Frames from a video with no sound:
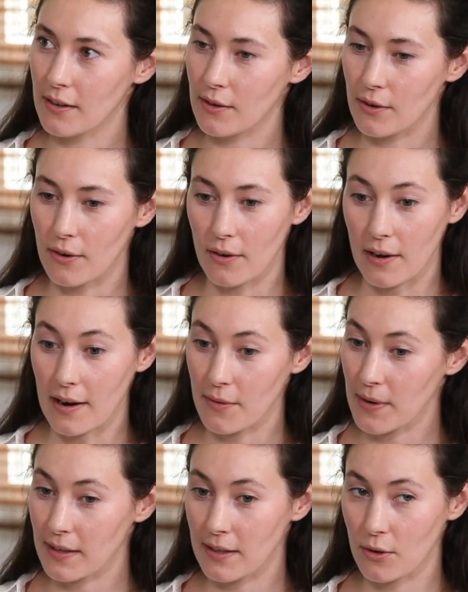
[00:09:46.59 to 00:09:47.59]
Euh, la
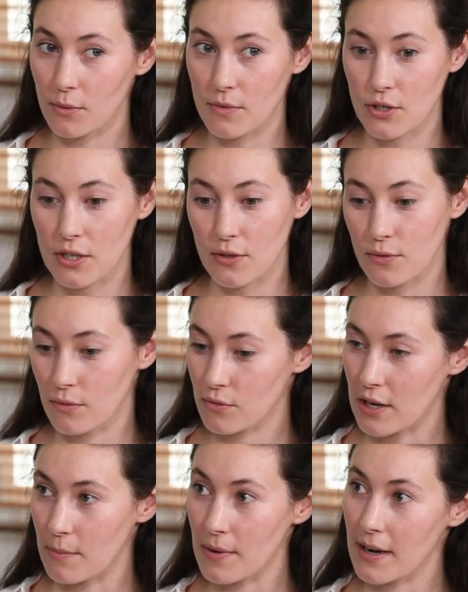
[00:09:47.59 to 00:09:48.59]
fac d'économie-gestion,
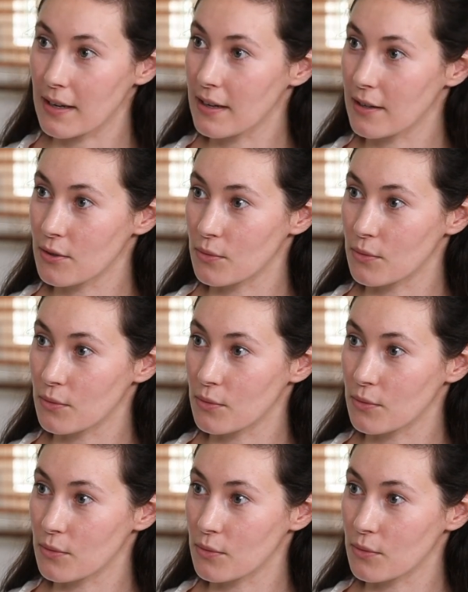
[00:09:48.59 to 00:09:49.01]
je l'ai plaqué,